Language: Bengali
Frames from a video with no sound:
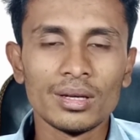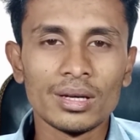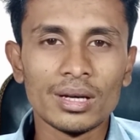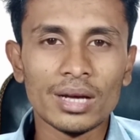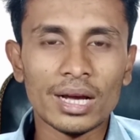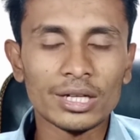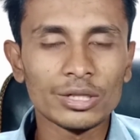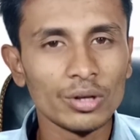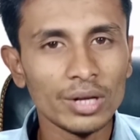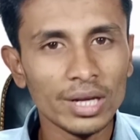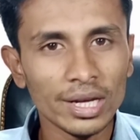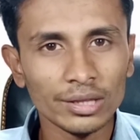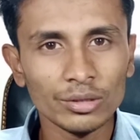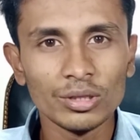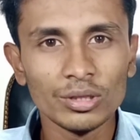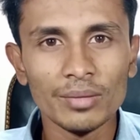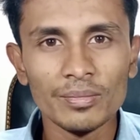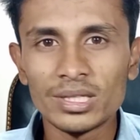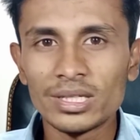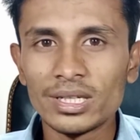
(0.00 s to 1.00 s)
আসলে এত
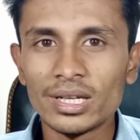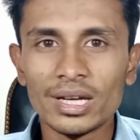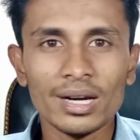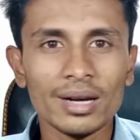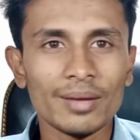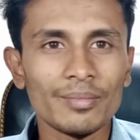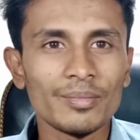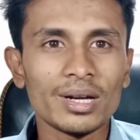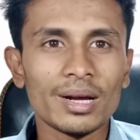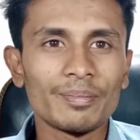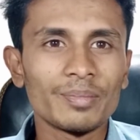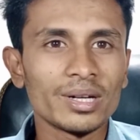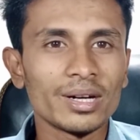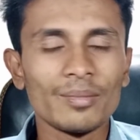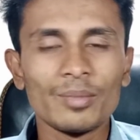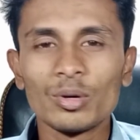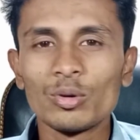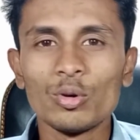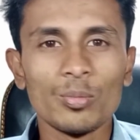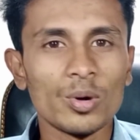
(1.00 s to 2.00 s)
দামি চেয়ার আপনারা
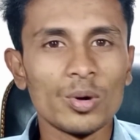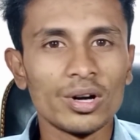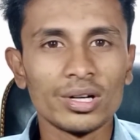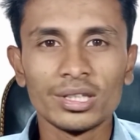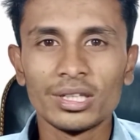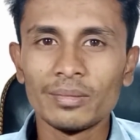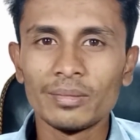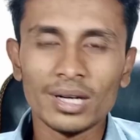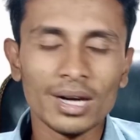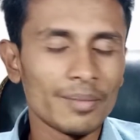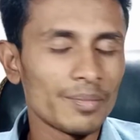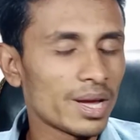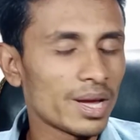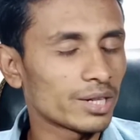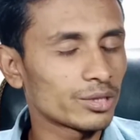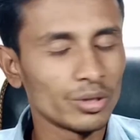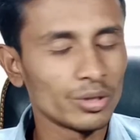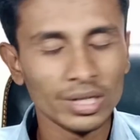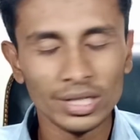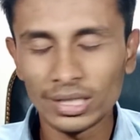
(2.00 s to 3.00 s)
আমাকে উপহার দিবেন আমি
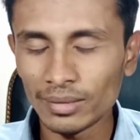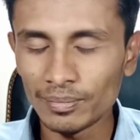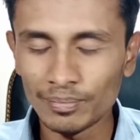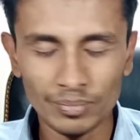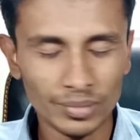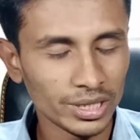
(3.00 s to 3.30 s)
আসলে এটা